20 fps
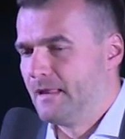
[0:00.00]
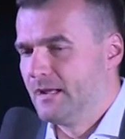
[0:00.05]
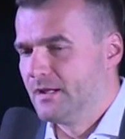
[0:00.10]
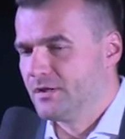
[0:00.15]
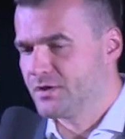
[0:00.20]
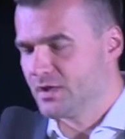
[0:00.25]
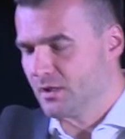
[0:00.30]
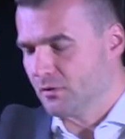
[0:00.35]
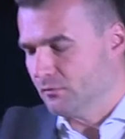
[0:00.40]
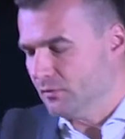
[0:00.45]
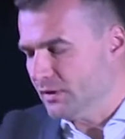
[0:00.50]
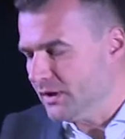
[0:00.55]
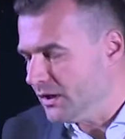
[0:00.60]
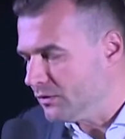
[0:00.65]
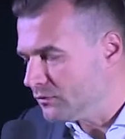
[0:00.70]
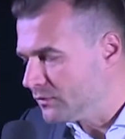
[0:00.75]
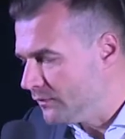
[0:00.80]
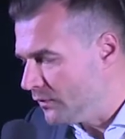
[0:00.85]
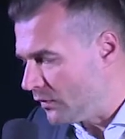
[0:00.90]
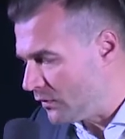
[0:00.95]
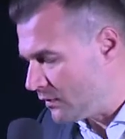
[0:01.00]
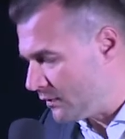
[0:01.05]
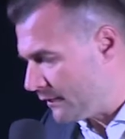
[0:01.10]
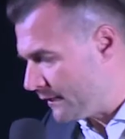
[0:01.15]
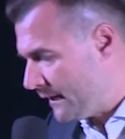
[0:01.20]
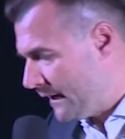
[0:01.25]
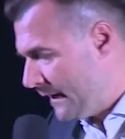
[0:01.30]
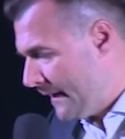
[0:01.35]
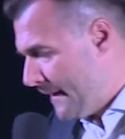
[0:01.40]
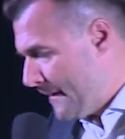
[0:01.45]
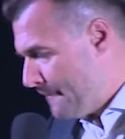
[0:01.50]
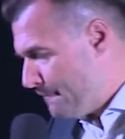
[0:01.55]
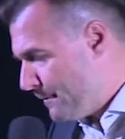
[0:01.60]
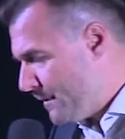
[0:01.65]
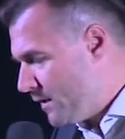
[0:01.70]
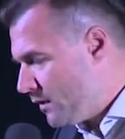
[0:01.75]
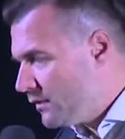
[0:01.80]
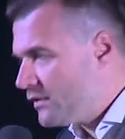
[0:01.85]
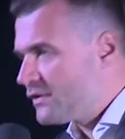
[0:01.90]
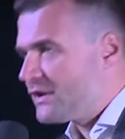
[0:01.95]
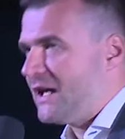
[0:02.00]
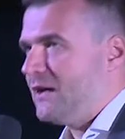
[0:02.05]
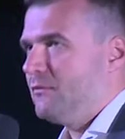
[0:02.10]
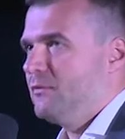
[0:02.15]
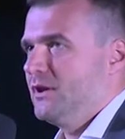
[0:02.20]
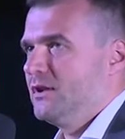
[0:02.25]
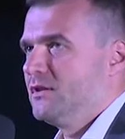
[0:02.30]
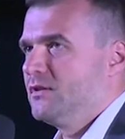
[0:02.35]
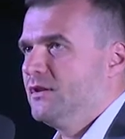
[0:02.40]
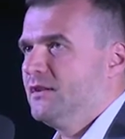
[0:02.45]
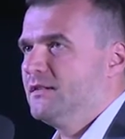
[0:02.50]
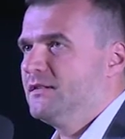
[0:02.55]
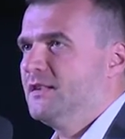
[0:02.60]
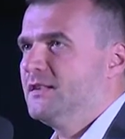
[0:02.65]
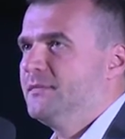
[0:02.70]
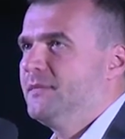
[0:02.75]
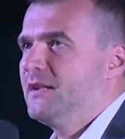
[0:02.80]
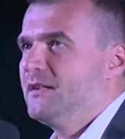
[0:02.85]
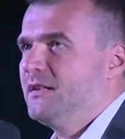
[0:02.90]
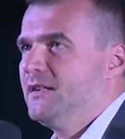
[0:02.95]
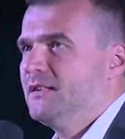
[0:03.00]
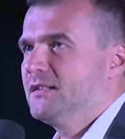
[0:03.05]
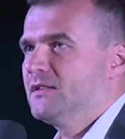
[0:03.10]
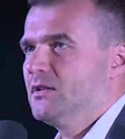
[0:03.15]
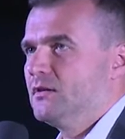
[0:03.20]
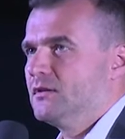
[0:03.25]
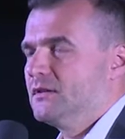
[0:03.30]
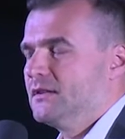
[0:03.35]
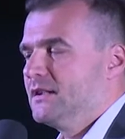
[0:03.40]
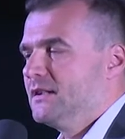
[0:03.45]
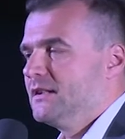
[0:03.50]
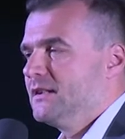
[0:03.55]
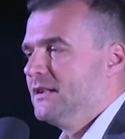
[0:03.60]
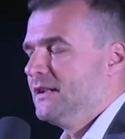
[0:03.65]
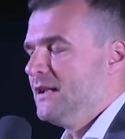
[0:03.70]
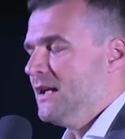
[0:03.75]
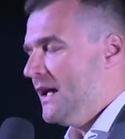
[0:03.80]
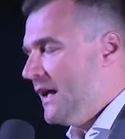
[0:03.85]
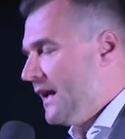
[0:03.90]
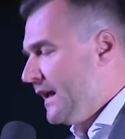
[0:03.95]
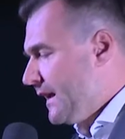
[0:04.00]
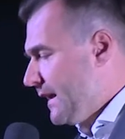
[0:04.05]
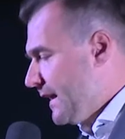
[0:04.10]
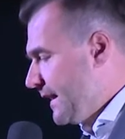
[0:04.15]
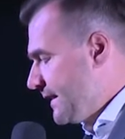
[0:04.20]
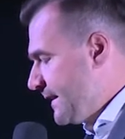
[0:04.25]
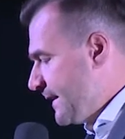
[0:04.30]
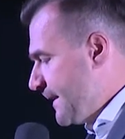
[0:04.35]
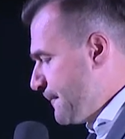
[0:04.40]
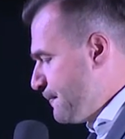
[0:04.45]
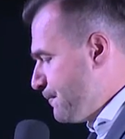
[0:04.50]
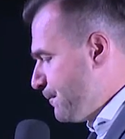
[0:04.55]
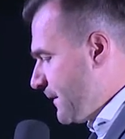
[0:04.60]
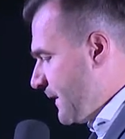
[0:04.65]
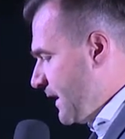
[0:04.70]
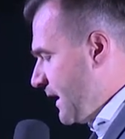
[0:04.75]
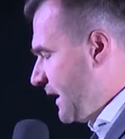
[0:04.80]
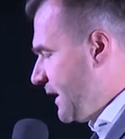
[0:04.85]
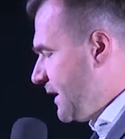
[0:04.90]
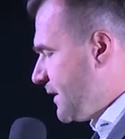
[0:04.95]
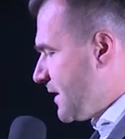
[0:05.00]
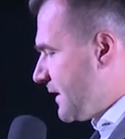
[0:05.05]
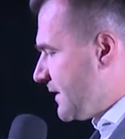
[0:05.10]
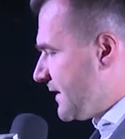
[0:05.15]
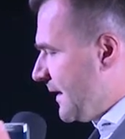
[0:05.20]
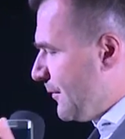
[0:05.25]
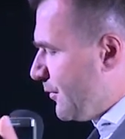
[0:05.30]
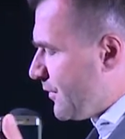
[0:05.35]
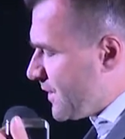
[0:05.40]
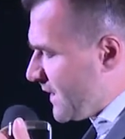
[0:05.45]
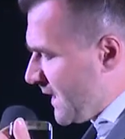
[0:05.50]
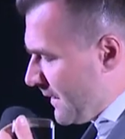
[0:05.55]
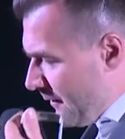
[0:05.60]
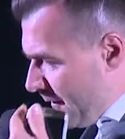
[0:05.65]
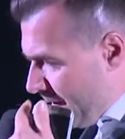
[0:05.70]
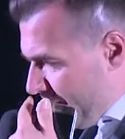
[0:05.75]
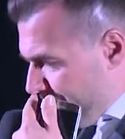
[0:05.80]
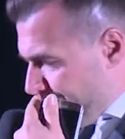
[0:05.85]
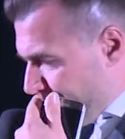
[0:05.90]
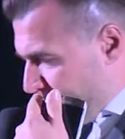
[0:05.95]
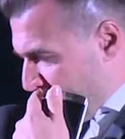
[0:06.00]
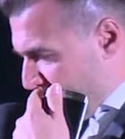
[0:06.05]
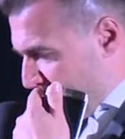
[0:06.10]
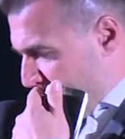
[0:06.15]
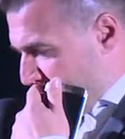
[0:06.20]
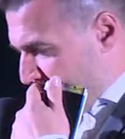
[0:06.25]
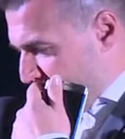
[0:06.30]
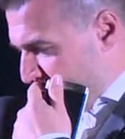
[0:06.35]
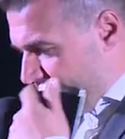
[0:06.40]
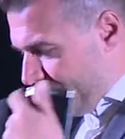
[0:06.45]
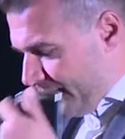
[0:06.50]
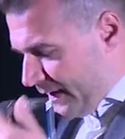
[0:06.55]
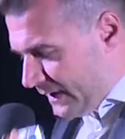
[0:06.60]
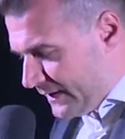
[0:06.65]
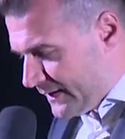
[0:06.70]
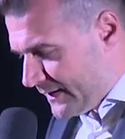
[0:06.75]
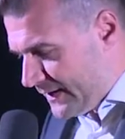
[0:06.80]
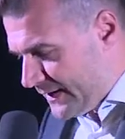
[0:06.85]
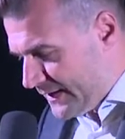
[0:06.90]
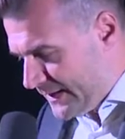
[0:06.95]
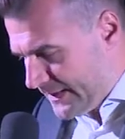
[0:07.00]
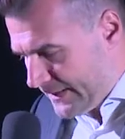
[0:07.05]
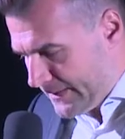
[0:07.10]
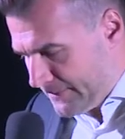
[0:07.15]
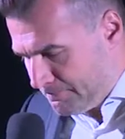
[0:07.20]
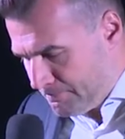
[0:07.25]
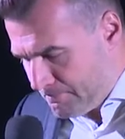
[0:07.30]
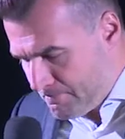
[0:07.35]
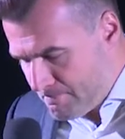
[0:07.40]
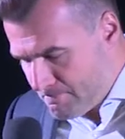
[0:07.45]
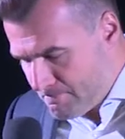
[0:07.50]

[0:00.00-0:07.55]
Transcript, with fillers: Szczególnie u twórców dojrzałych to jest niezmiernie istotne. Kiedy jakiś czas temu czytałem wywiad e,